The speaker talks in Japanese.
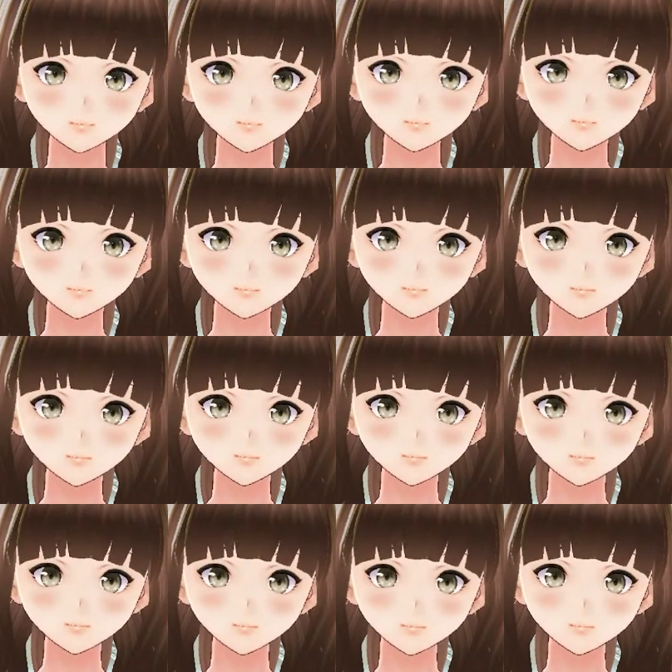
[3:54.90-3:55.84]
しては、
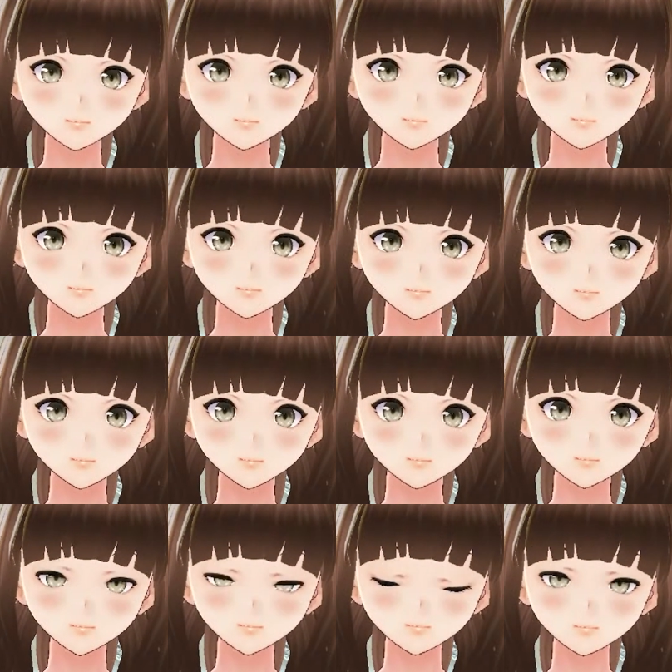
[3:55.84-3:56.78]
もうこ
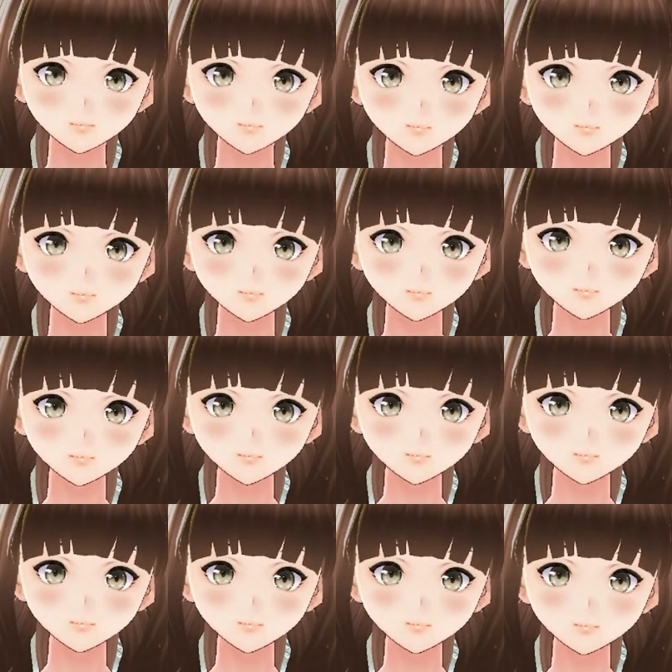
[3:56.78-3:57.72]
こまで来てしまった
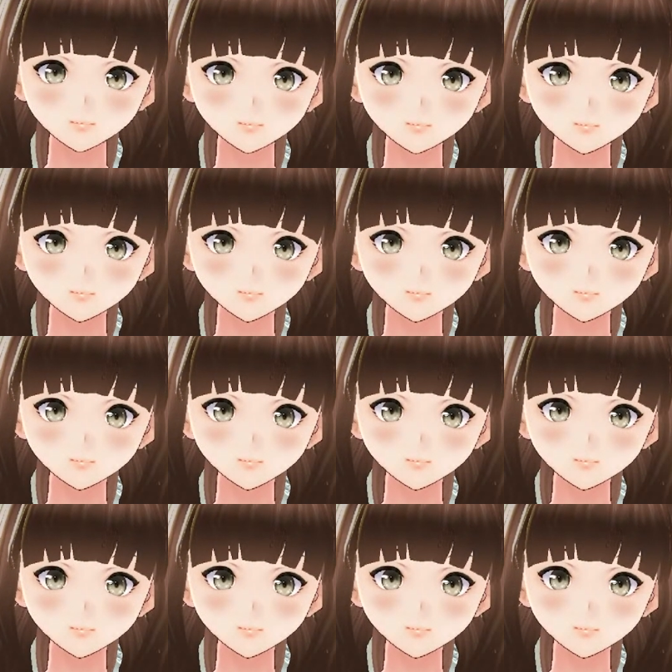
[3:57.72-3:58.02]
ら、